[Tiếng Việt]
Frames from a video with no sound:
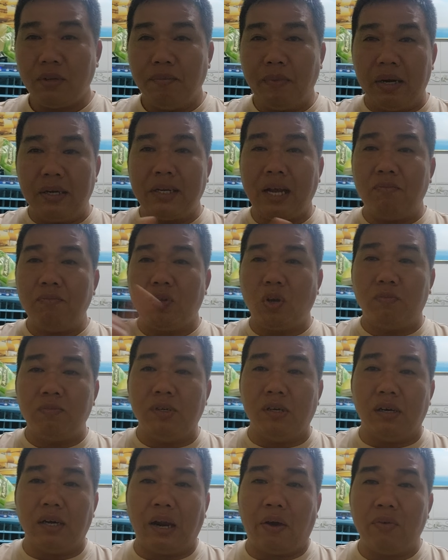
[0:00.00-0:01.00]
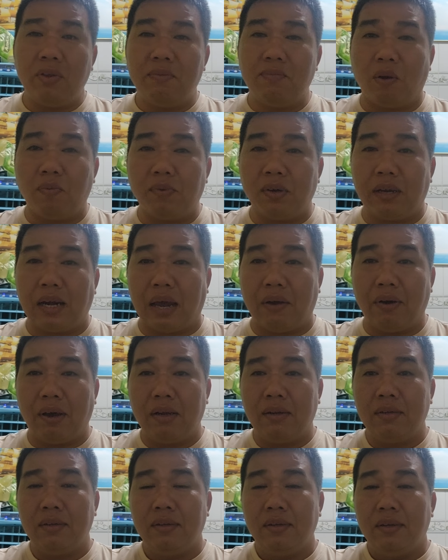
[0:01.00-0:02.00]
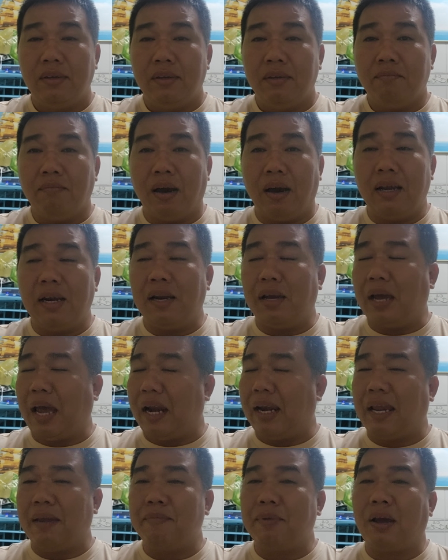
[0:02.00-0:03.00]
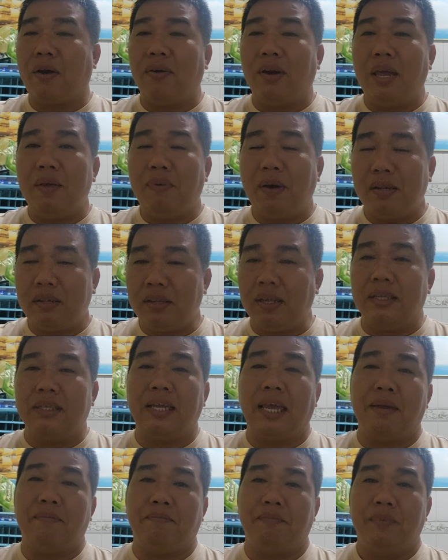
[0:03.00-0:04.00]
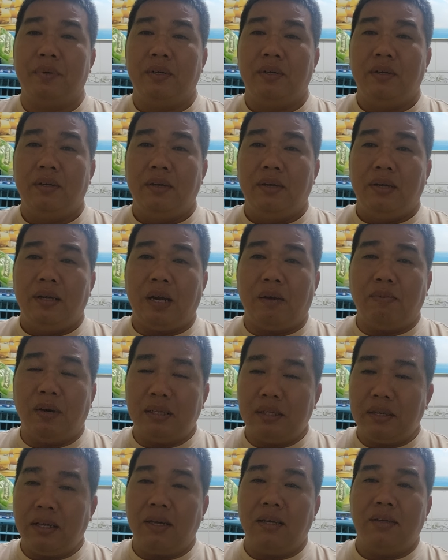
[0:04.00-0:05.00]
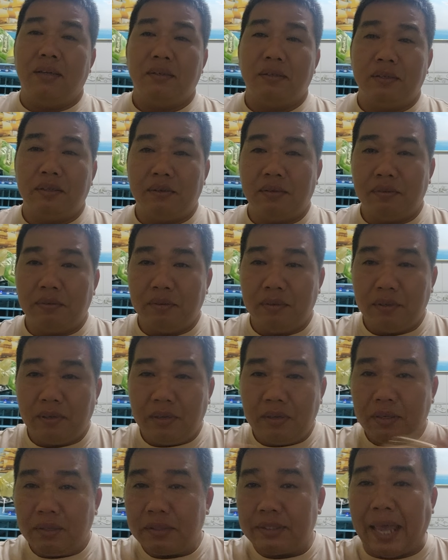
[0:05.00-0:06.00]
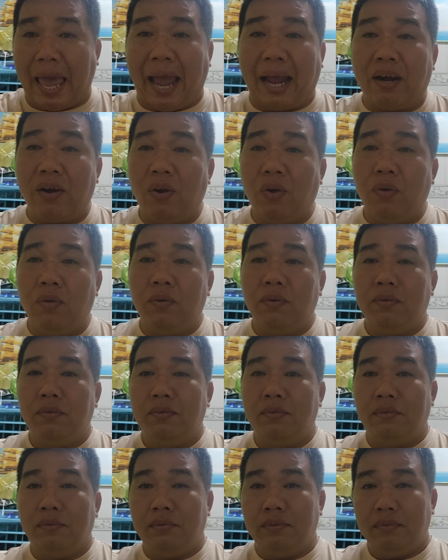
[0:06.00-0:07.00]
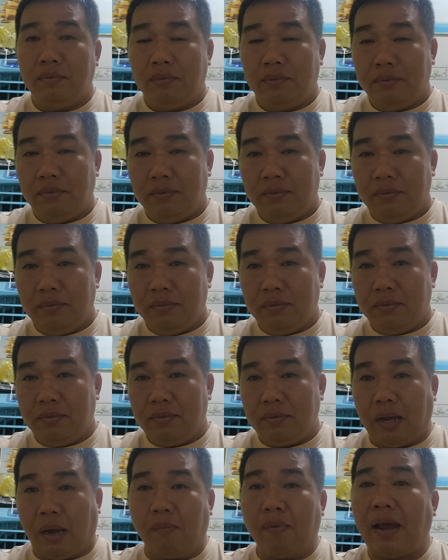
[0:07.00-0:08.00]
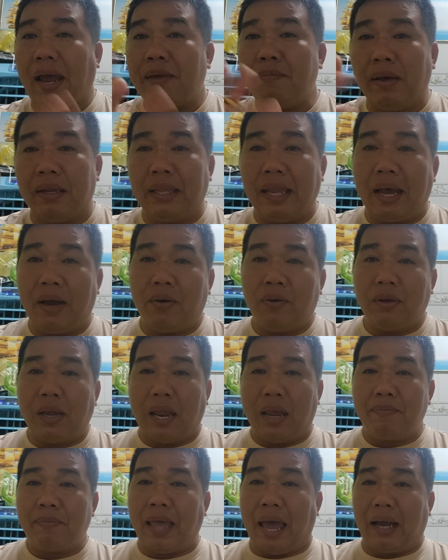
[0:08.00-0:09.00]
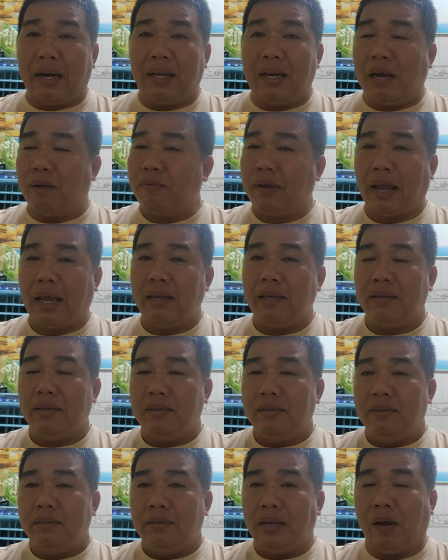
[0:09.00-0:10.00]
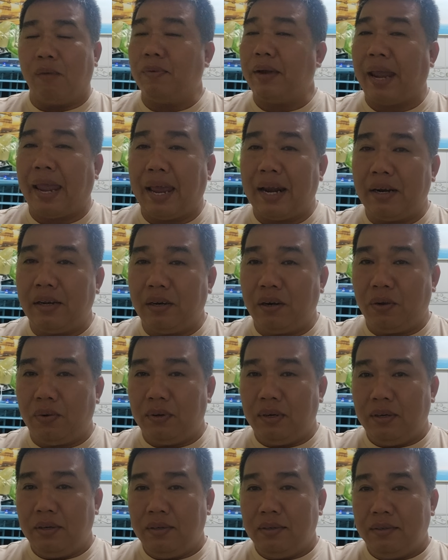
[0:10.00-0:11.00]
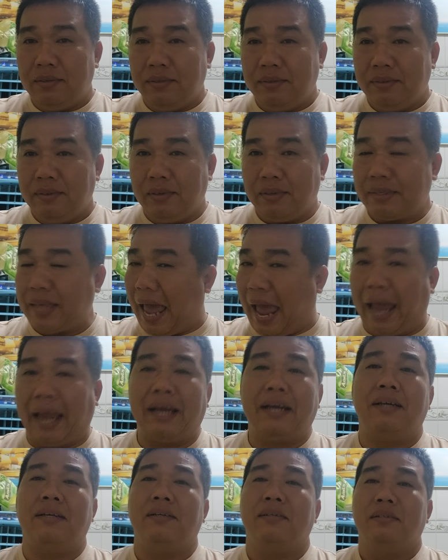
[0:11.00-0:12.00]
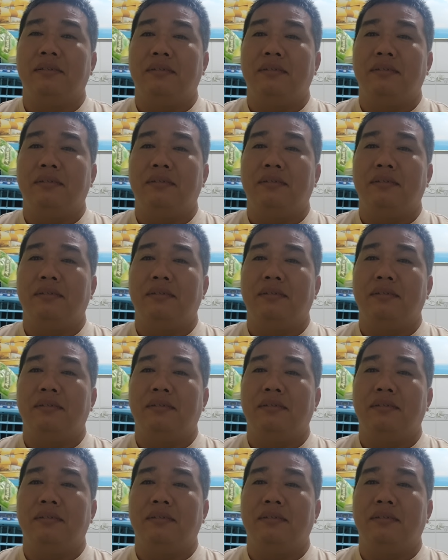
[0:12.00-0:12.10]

mình không chung đường lối với một người nào hết bởi là anh em coi clip hết thì xem không thích á chặn luôn không có thấy mình đâu anh em chặn thì không thấy không nghe được luôn nữa. chặn